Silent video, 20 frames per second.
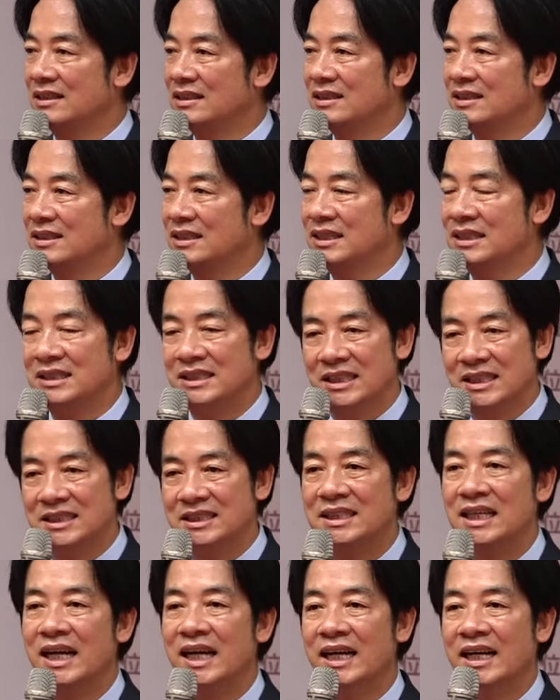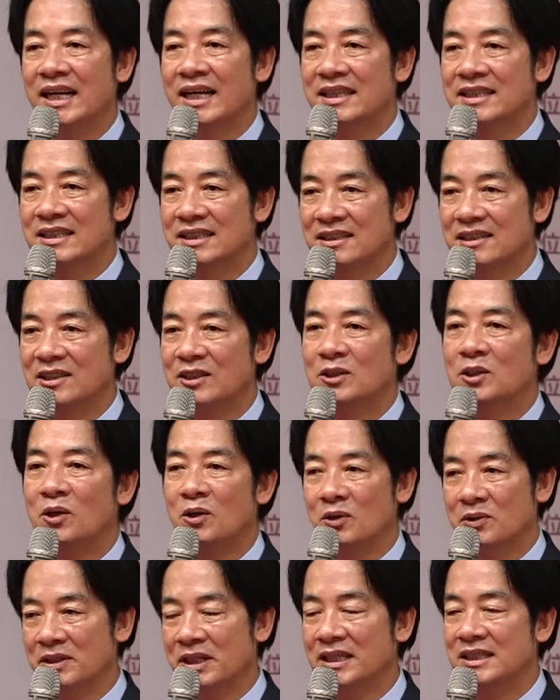身心障碍的儿
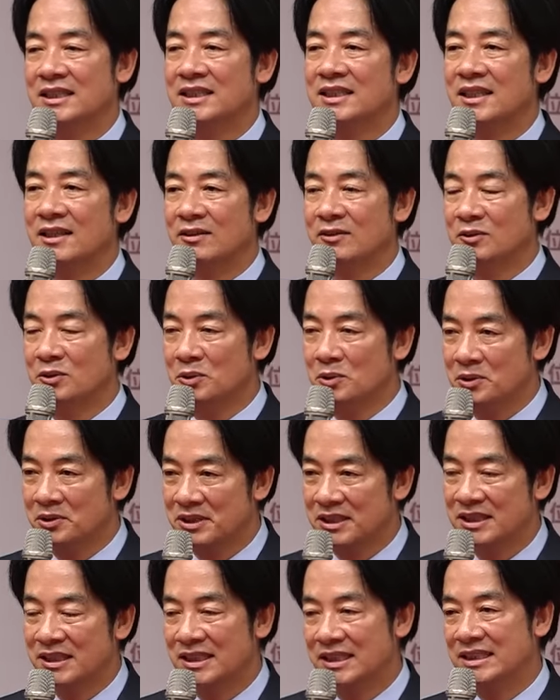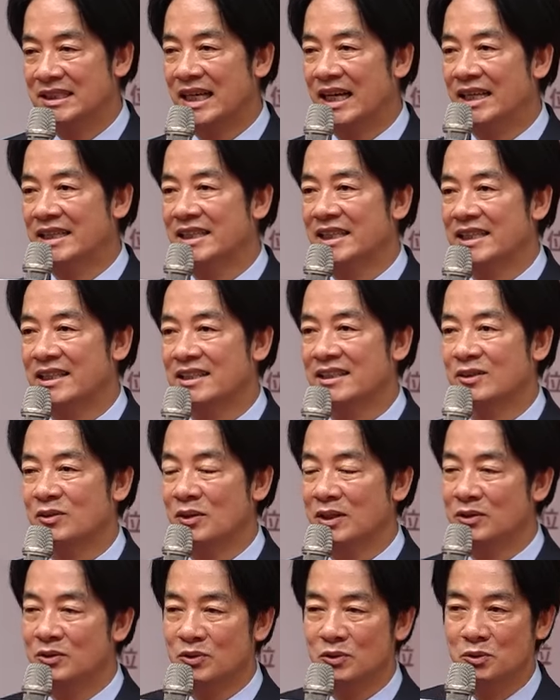童，一直到弱势的家庭、
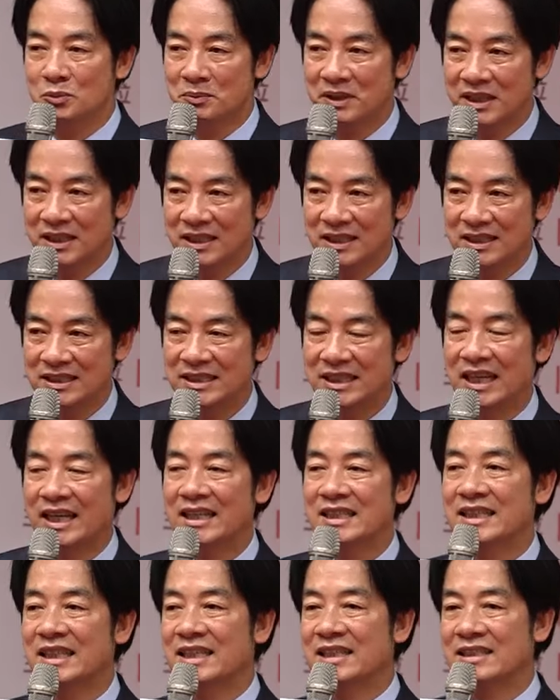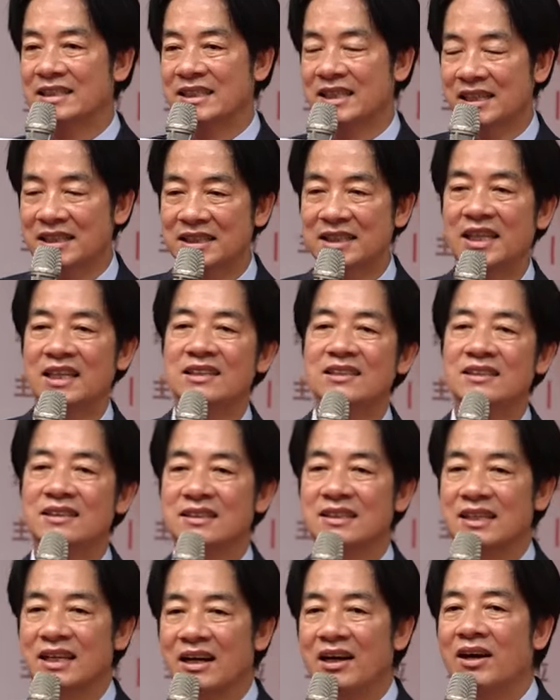原住民的家庭等等，
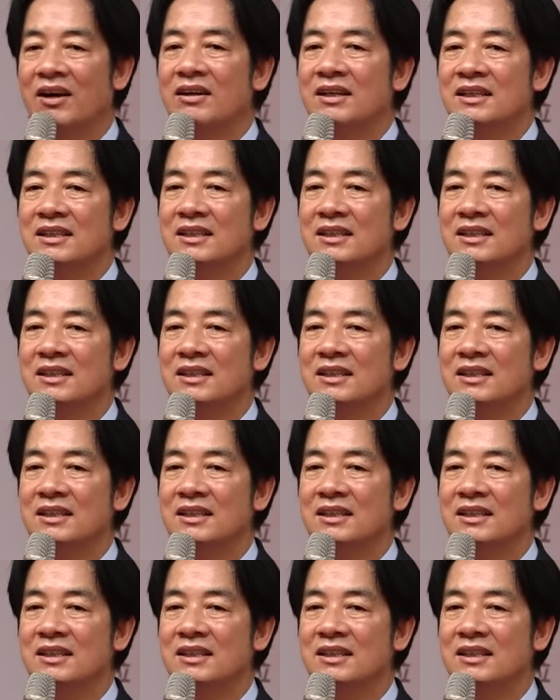啊，